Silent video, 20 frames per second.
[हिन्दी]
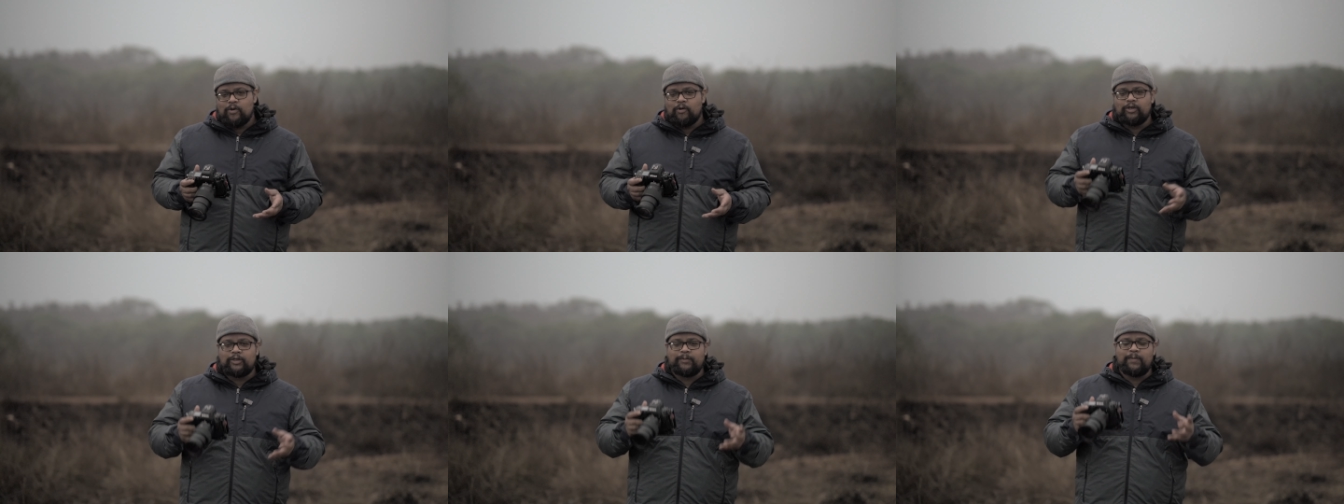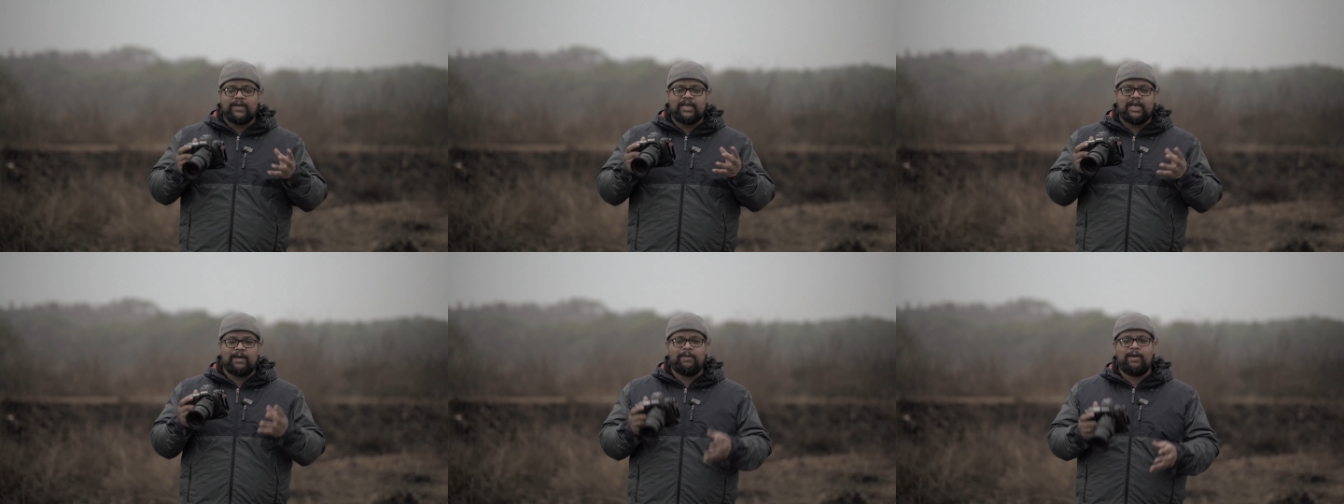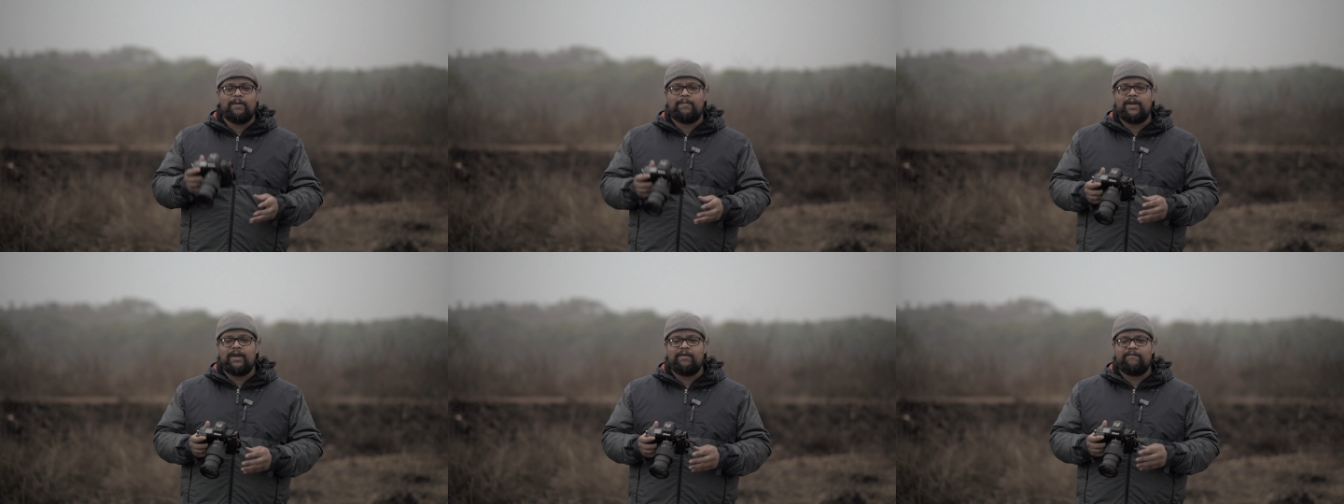उसमें
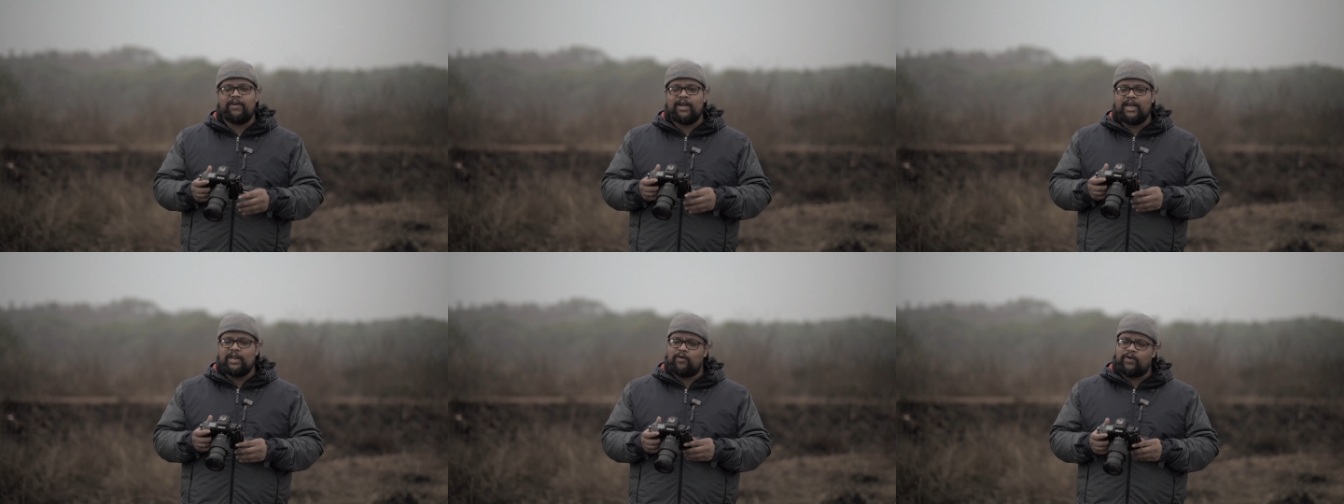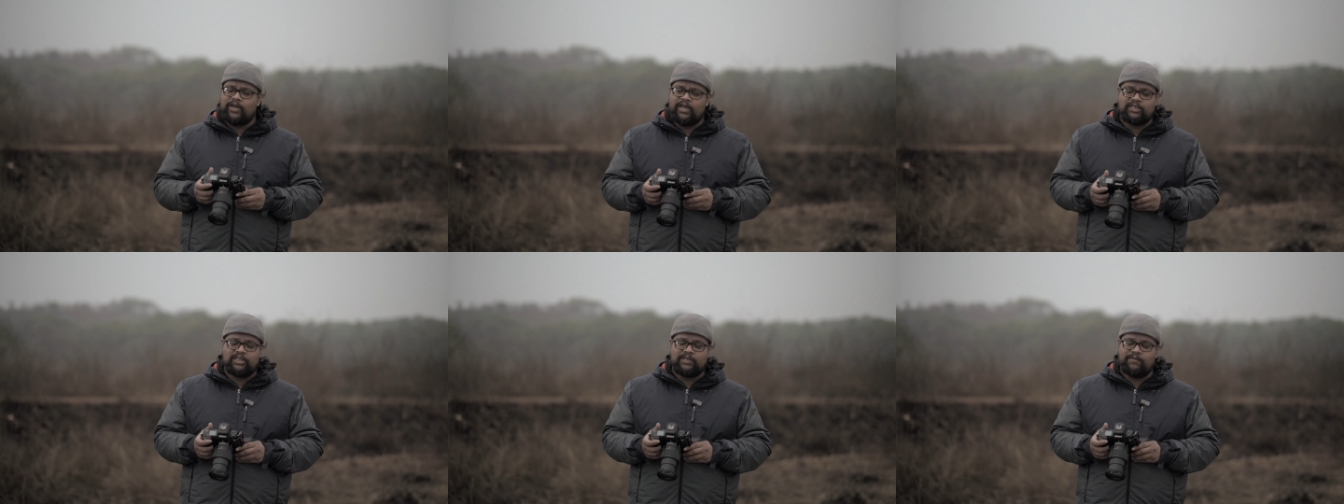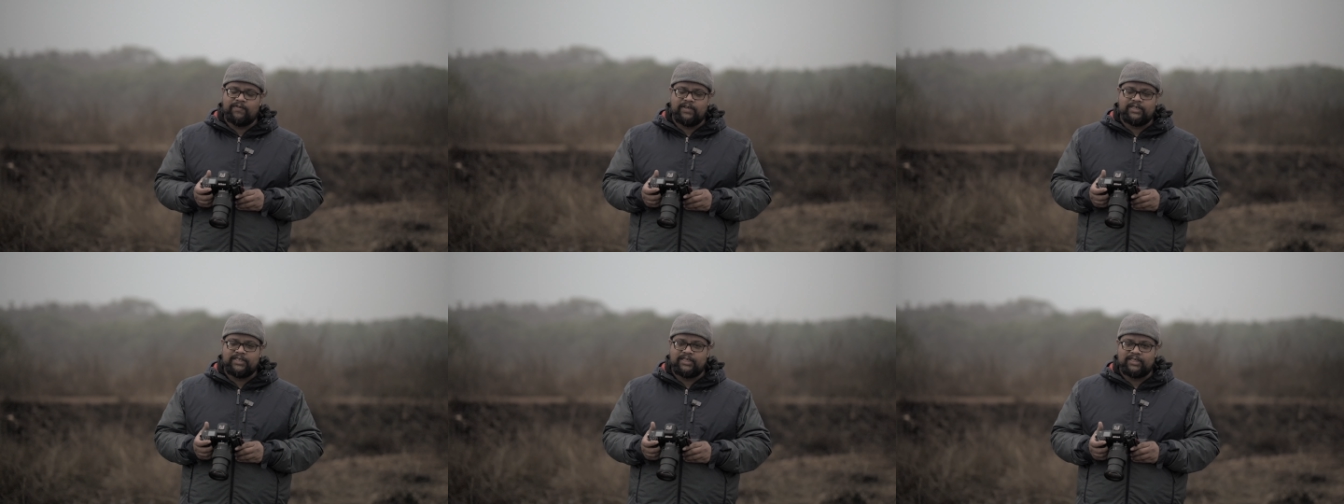कभी भी वीडियो के अच्छे
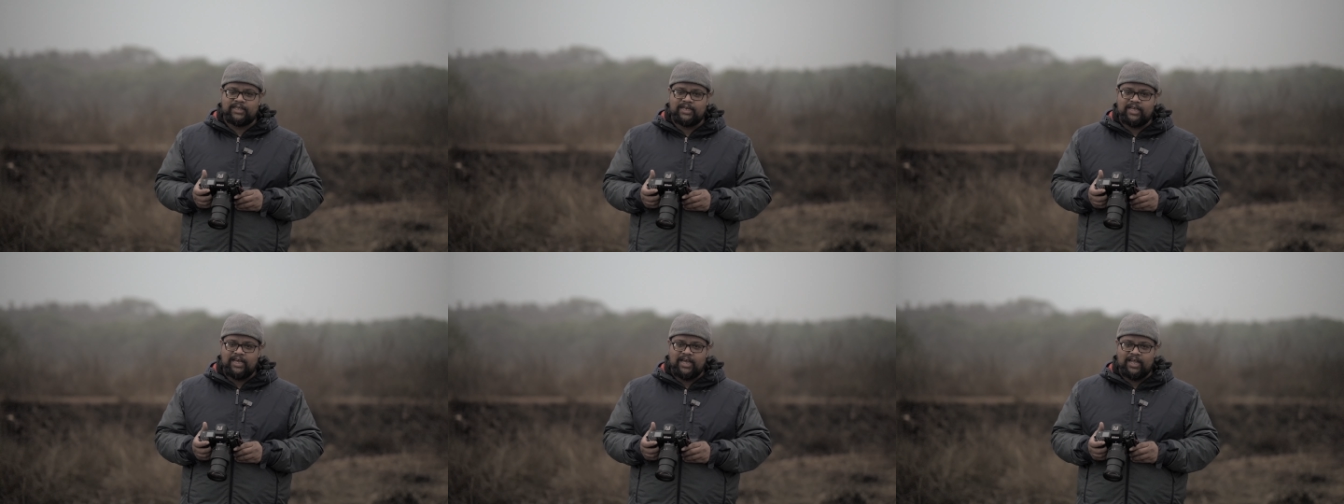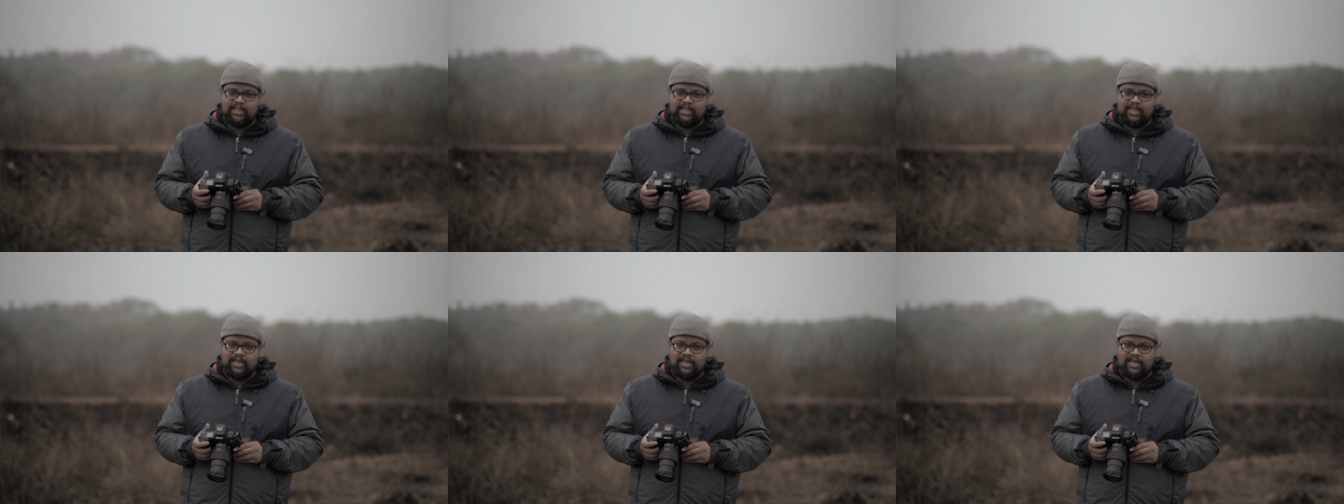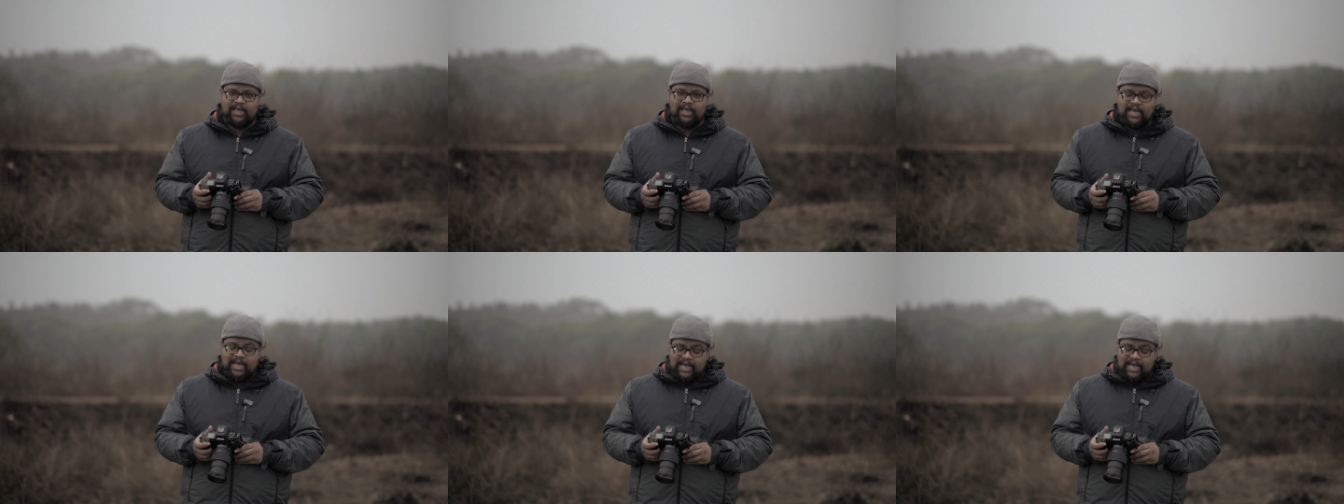फीचर्स नहीं आते हैं